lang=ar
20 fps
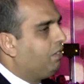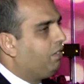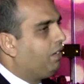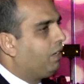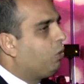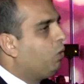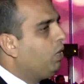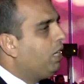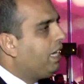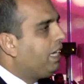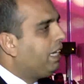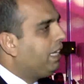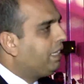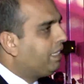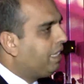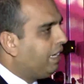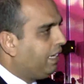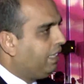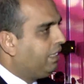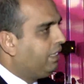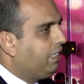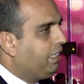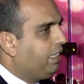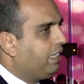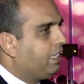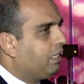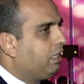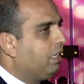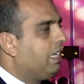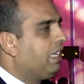فكل هاي
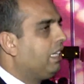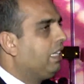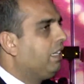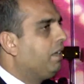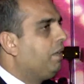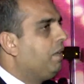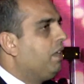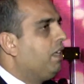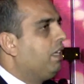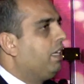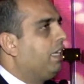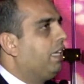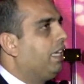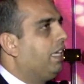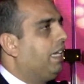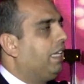التحديات لكن آه،